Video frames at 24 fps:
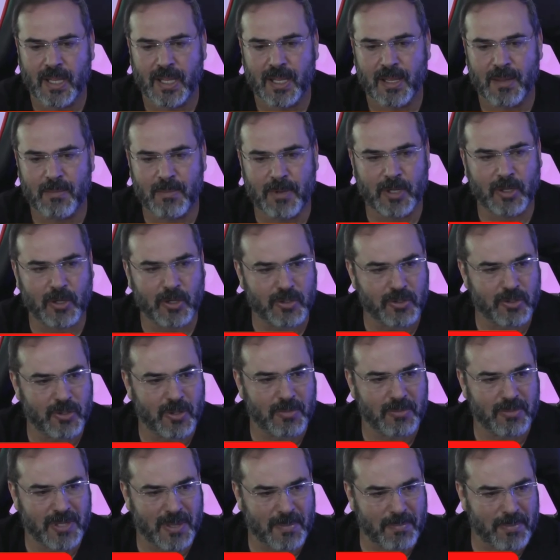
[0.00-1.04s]
mas nós
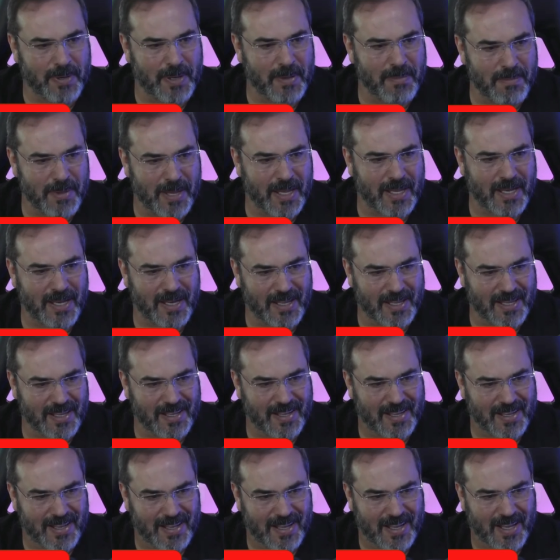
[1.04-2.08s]
somos a primeira
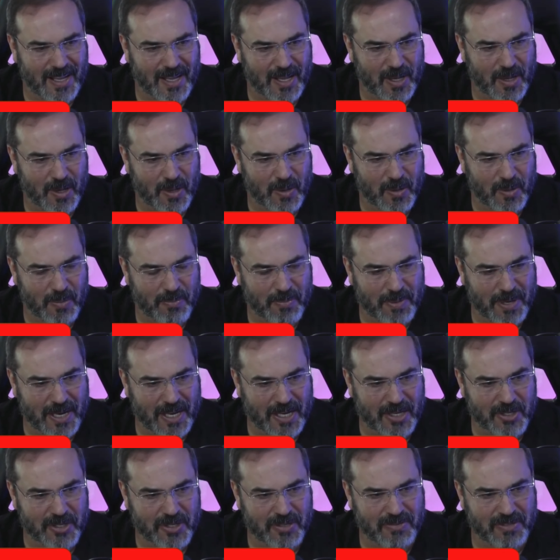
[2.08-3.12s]

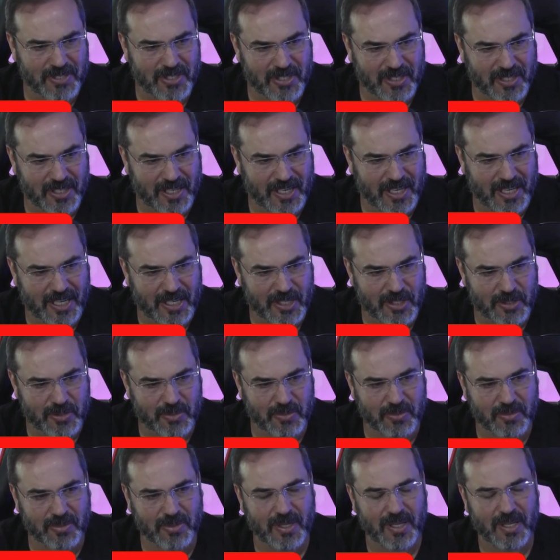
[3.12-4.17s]
cooperativa de
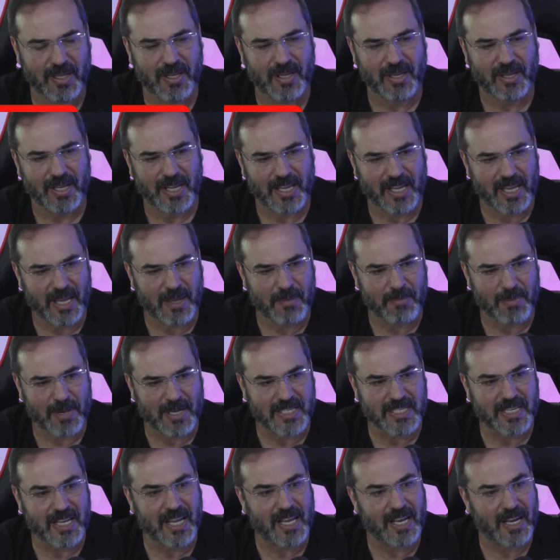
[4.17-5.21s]
crédito em
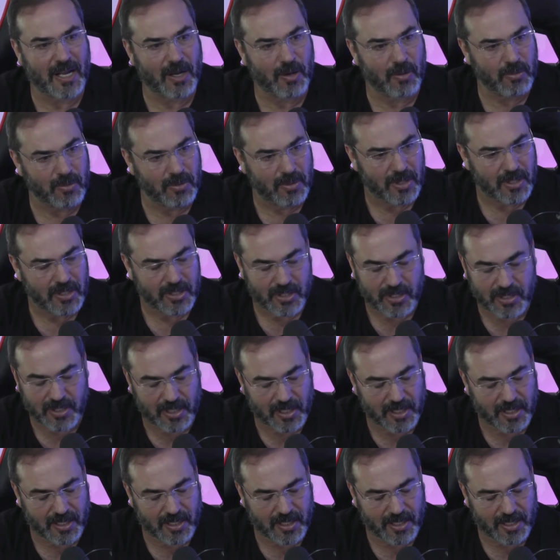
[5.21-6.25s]
repasse rural,
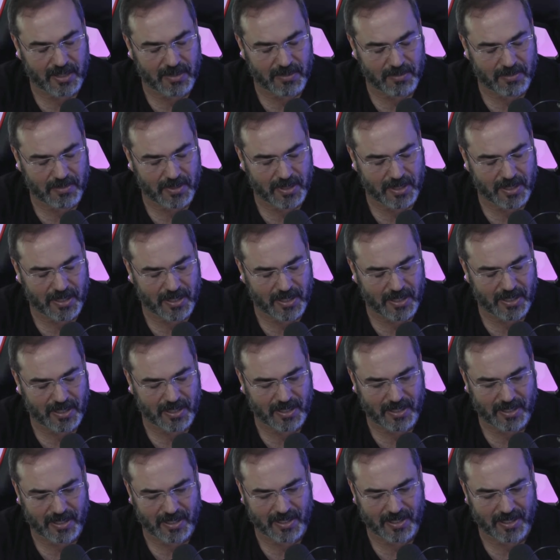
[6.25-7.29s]
é, eh, em, em,
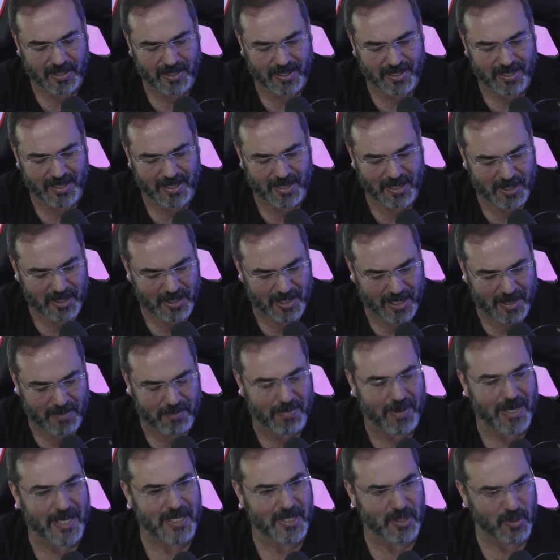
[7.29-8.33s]
em, em,
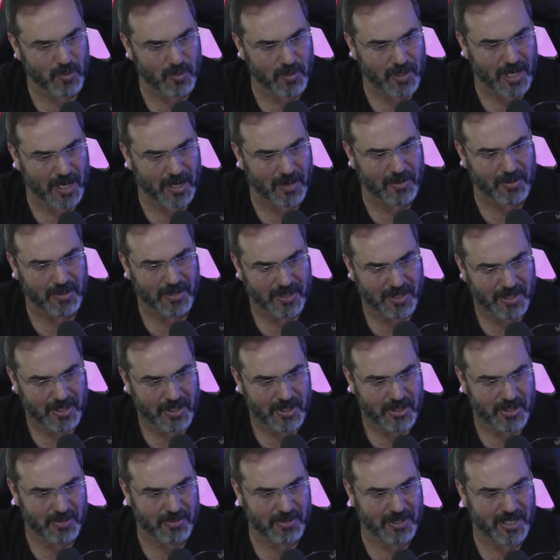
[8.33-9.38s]
repasse rural
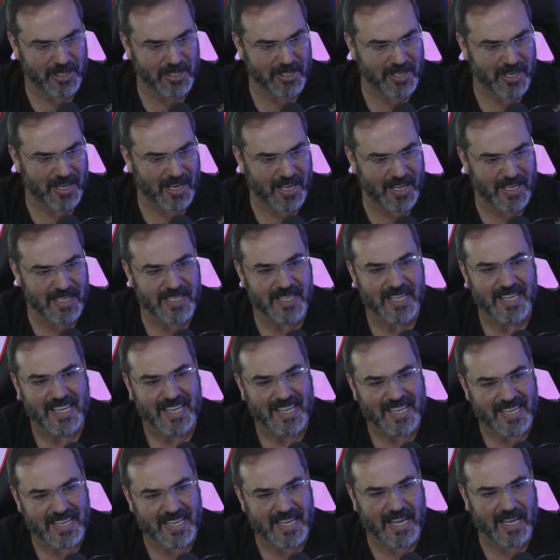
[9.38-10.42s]
de Minas Gerais
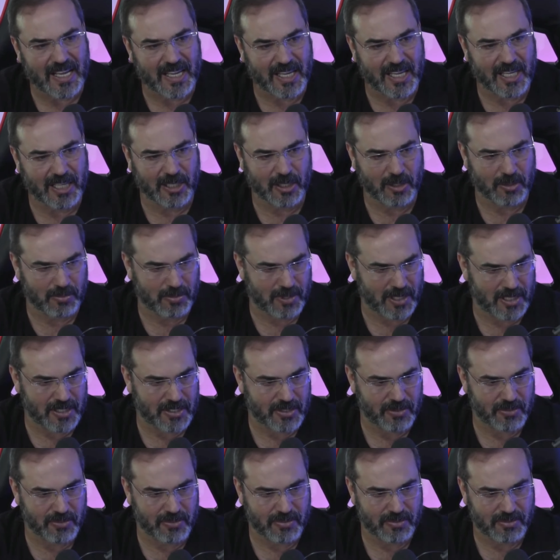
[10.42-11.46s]
e a quinta do Brasil.